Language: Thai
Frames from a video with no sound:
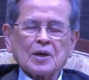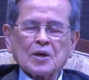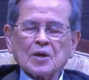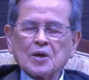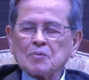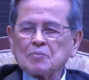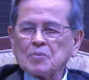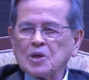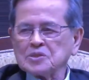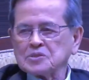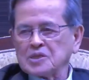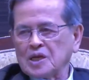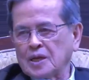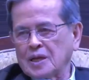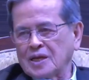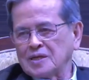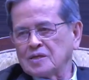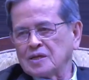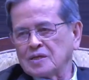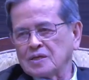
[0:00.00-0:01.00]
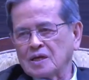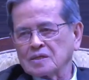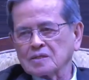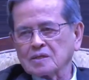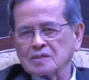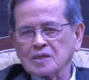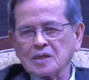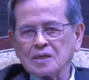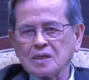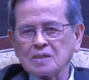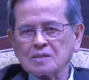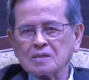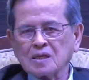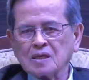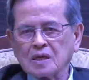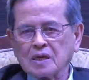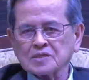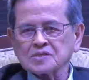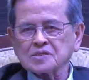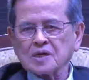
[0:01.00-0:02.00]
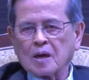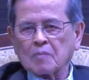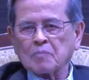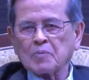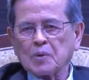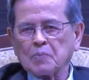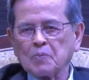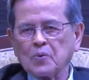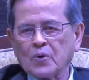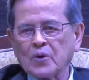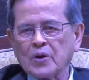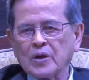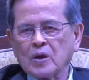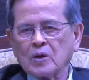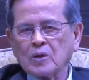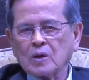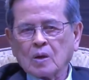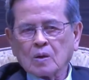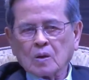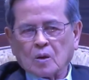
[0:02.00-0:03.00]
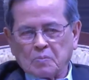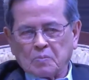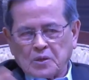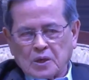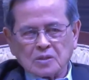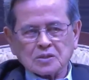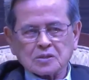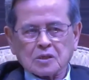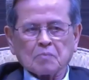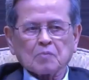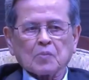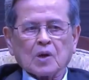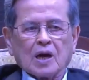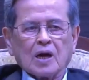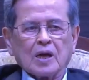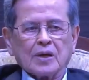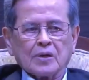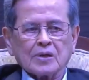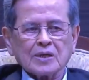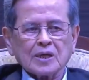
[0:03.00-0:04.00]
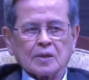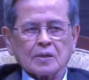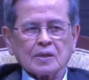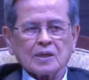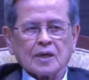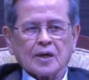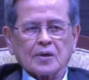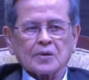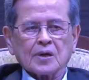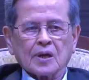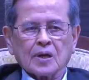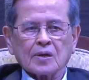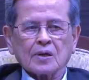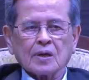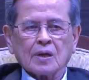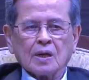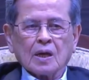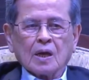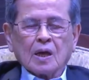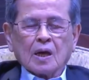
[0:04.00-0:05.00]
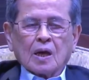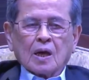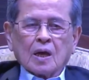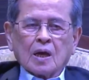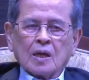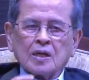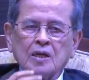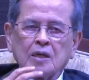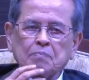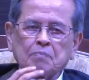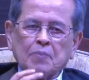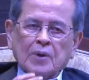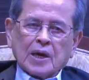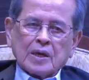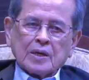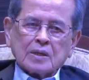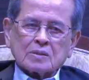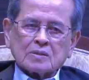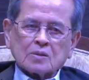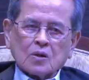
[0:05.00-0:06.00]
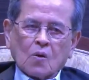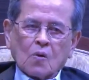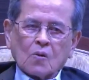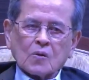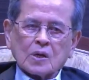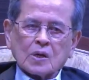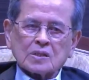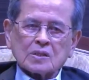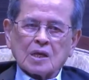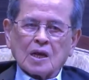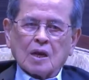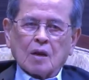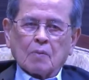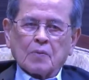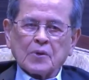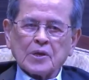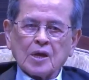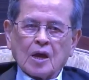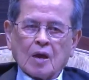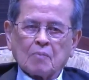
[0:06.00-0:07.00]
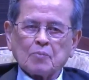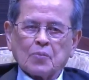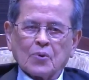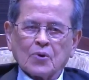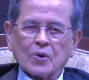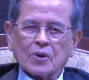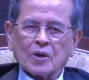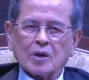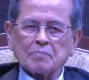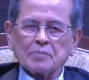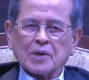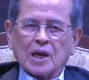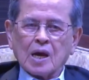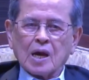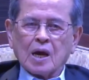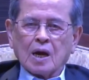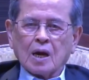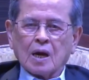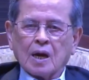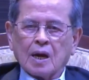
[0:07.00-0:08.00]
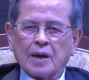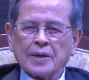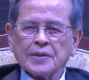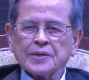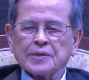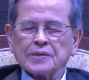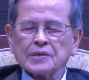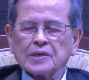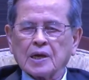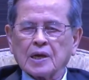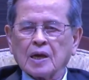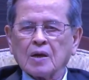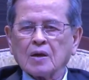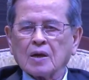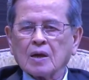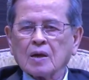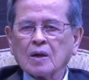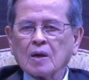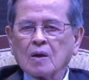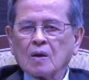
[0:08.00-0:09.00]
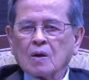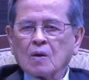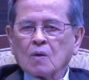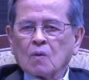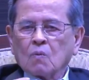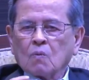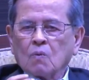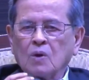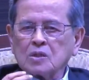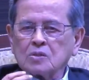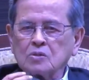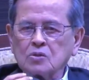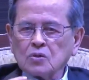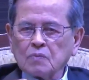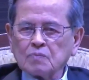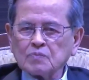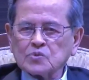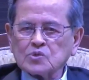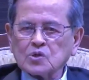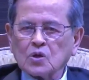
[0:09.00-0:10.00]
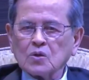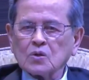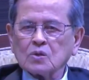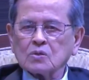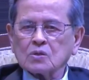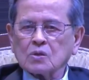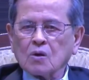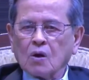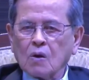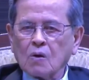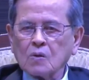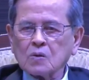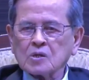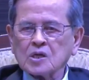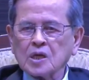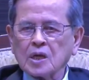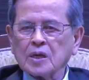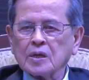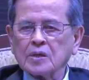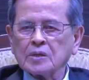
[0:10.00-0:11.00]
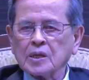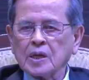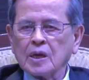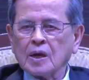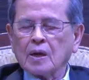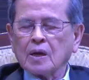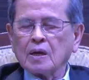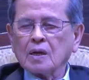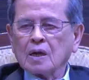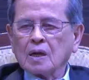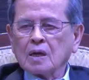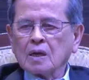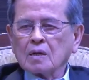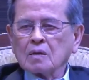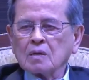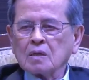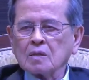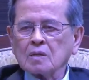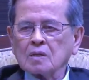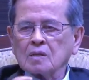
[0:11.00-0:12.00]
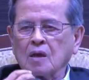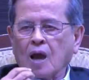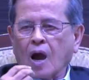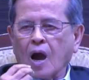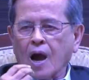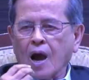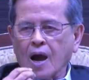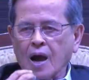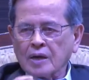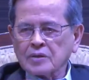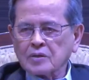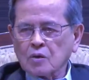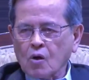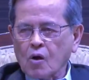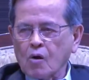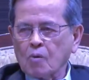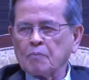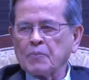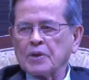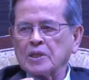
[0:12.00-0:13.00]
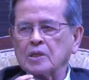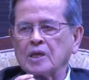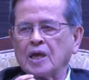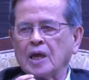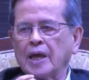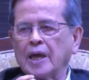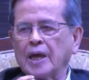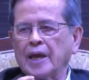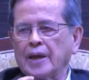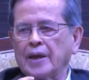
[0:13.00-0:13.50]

เพราะฉะนั้นเรื่องที่ที่เราสับมาพูดก็เป็นเรื่องสำคัญอีกเรื่องหนึ่งไอ้นี่ไปตรงกับที่เราพยายามพูดกันมานานนะฮะว่าชุมชนท้องถิ่นเนี่ยคือฐานของประเทศ